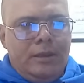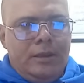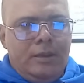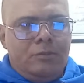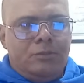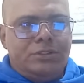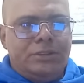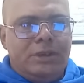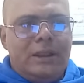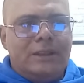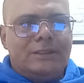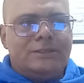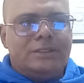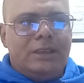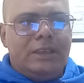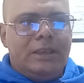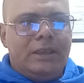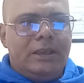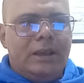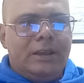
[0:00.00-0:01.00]
مسألة
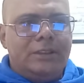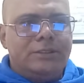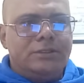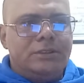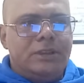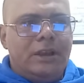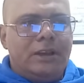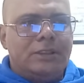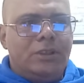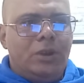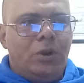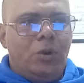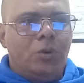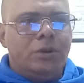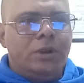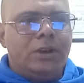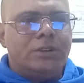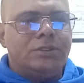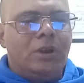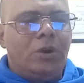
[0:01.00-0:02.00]
التغييرات يخضع
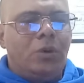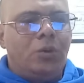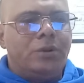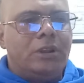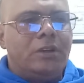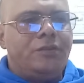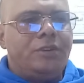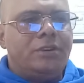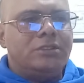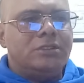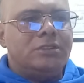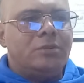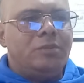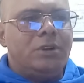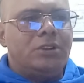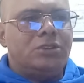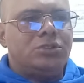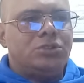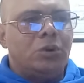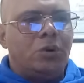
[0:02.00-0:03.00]
يخضعون في
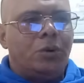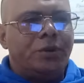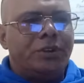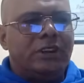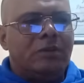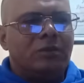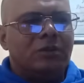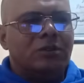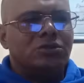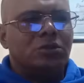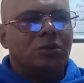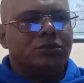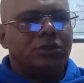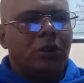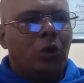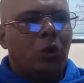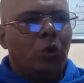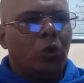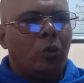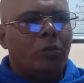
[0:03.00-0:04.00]
تدبير شؤونهم للسلطة
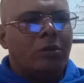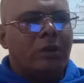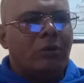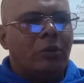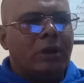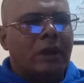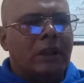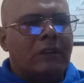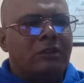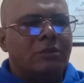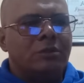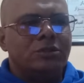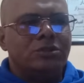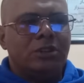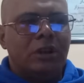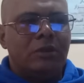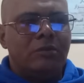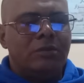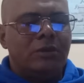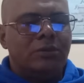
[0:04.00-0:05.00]
الحكومية المكلفة
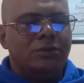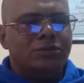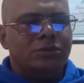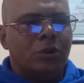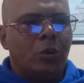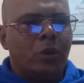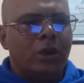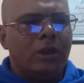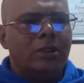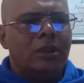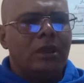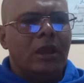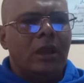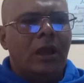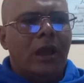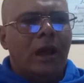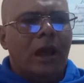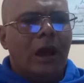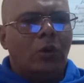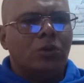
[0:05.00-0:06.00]
بالتربية والتكوين
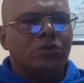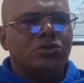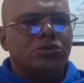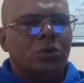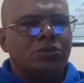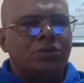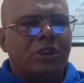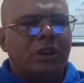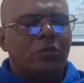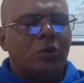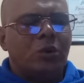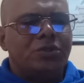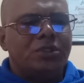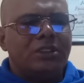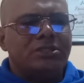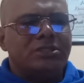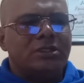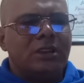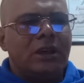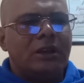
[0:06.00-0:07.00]
أو السلطة
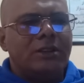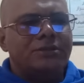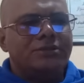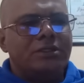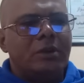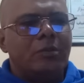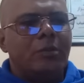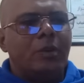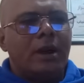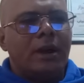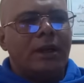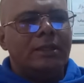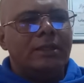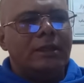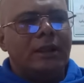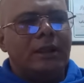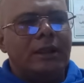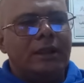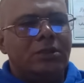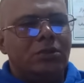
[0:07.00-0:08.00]
المختصة
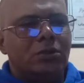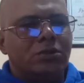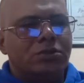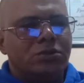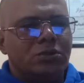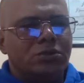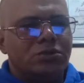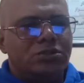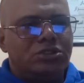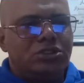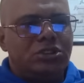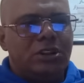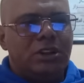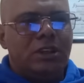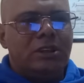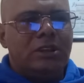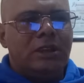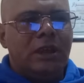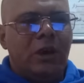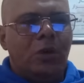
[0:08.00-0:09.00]
طبقا للنصوص
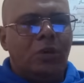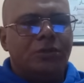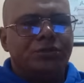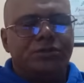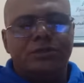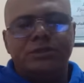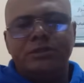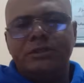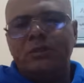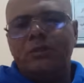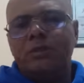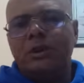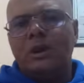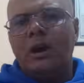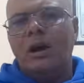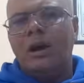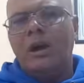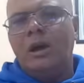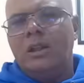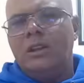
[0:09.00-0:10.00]
التشريعية
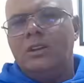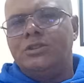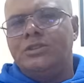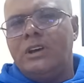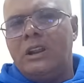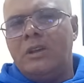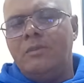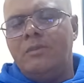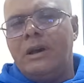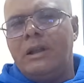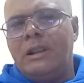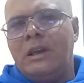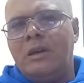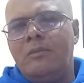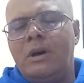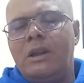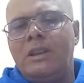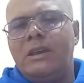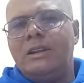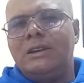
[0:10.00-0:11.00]
والتنظيمية الجاري بها
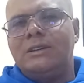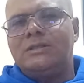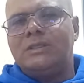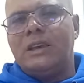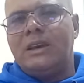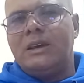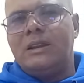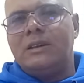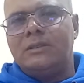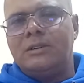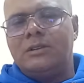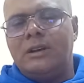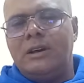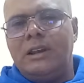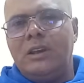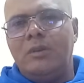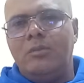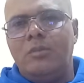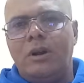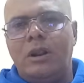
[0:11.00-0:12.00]
العمل يعني التغييرات هنا
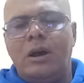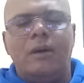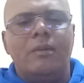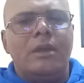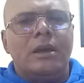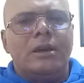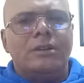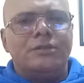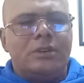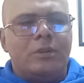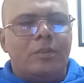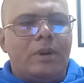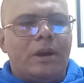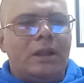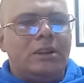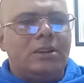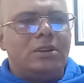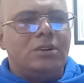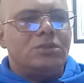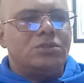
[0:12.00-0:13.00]
العبارة
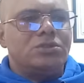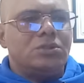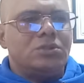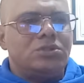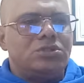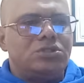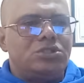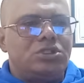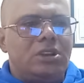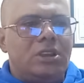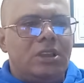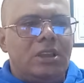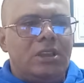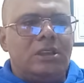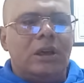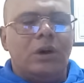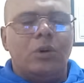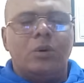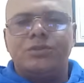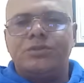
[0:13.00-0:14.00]
طبقا للنصوص
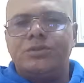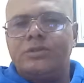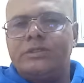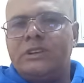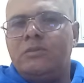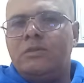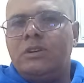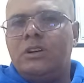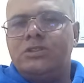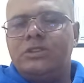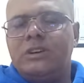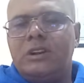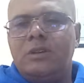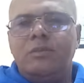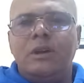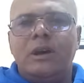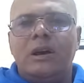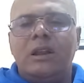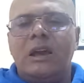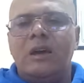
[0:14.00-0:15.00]
التشريعية والتنظيمية الجاري
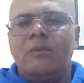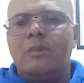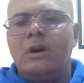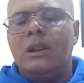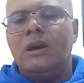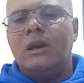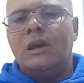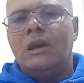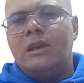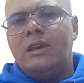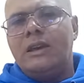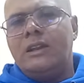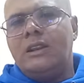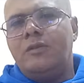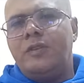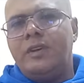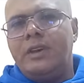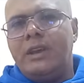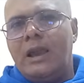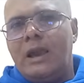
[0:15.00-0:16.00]
بها العمل يعني
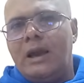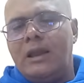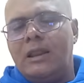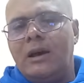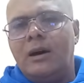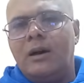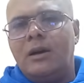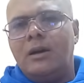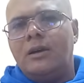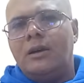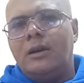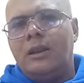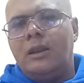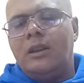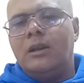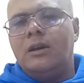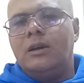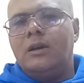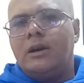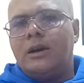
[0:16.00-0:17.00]
في إحالة
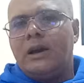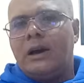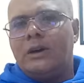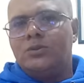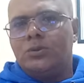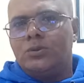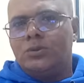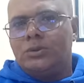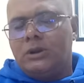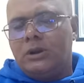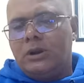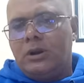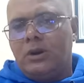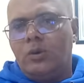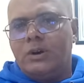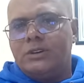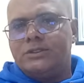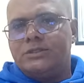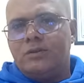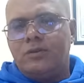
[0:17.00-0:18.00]
للقانون
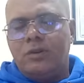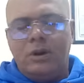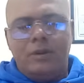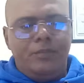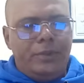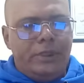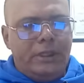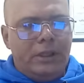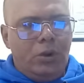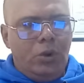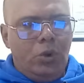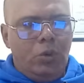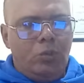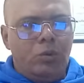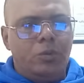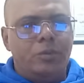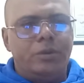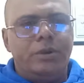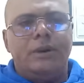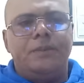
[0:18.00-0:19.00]
الوظيفة
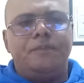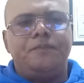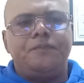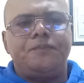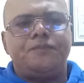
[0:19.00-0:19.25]
العمومية